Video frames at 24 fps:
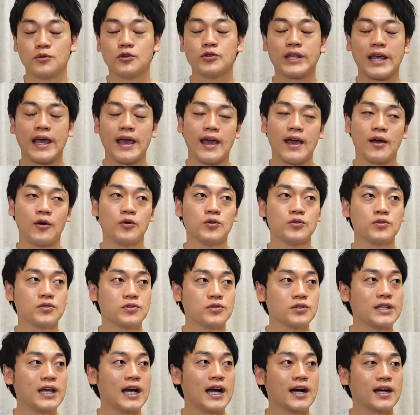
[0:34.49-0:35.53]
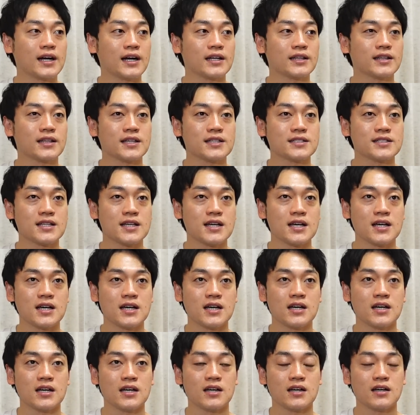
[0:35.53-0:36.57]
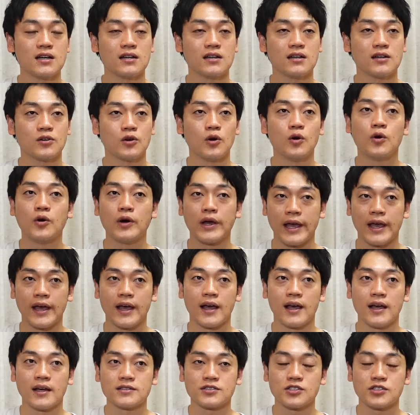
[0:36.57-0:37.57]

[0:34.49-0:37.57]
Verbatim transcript: もうね本当に博多座公演、